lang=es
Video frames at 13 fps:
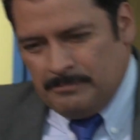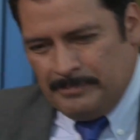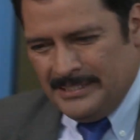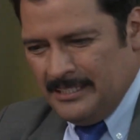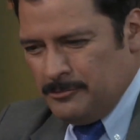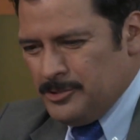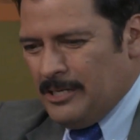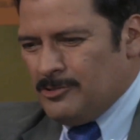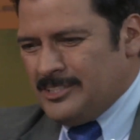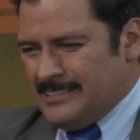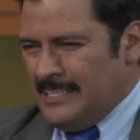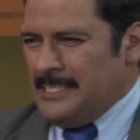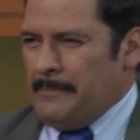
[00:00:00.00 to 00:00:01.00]
pensé que usted
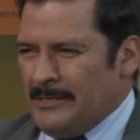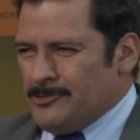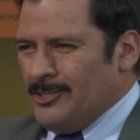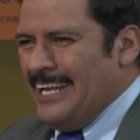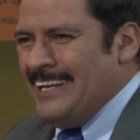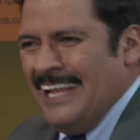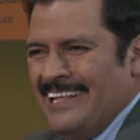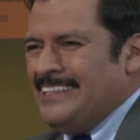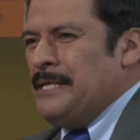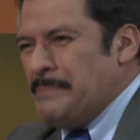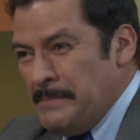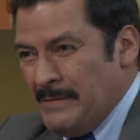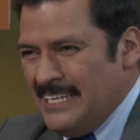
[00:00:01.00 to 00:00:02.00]
contrataría personal
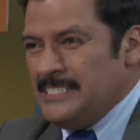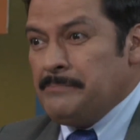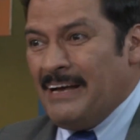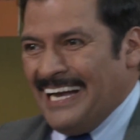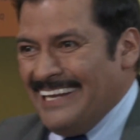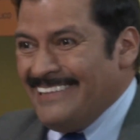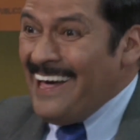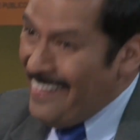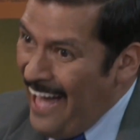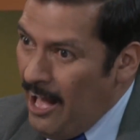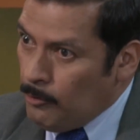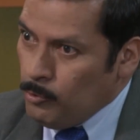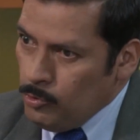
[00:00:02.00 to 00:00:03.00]
de primerísima calidad
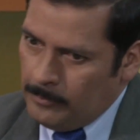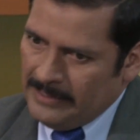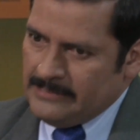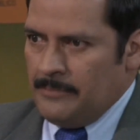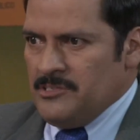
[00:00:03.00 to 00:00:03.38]
a uno para esta